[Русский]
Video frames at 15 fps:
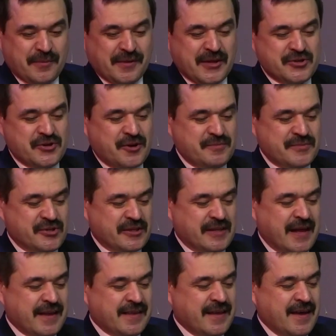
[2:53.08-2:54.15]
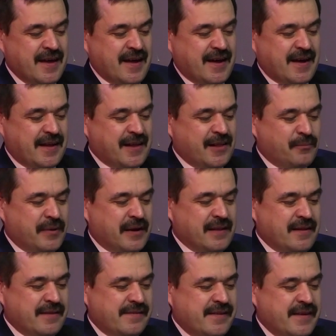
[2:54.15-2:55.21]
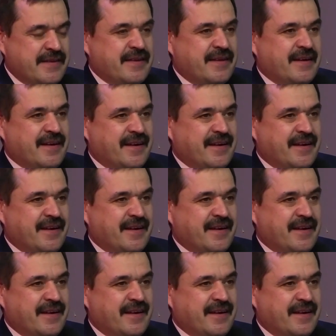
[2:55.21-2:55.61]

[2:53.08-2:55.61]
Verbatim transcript: начнем читать, хотел пригласить